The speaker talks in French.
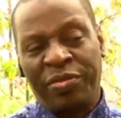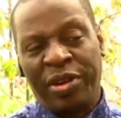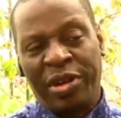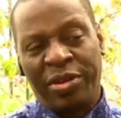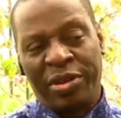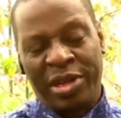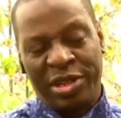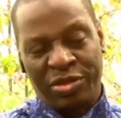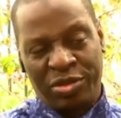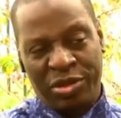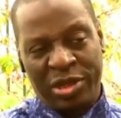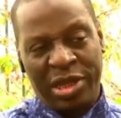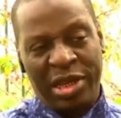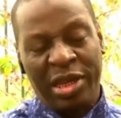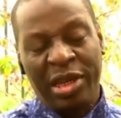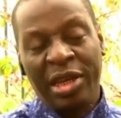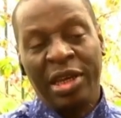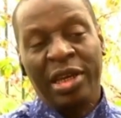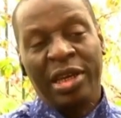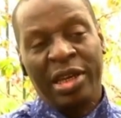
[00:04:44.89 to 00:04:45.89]
valeur ajoutée.
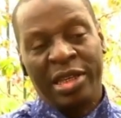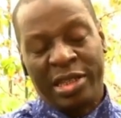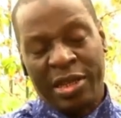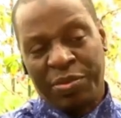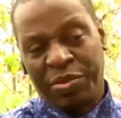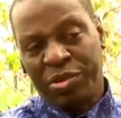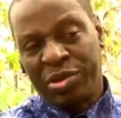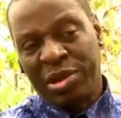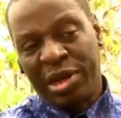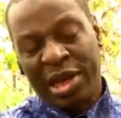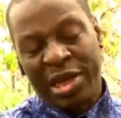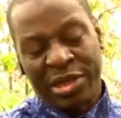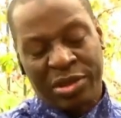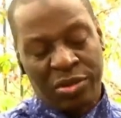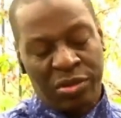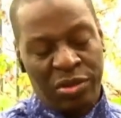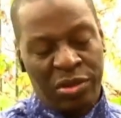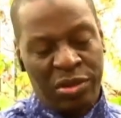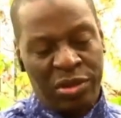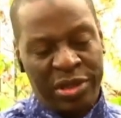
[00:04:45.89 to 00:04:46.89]
Et c'est pour cela
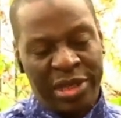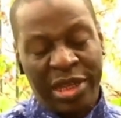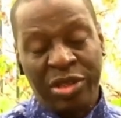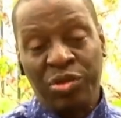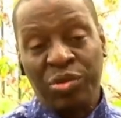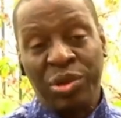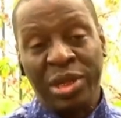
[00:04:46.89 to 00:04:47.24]
que cette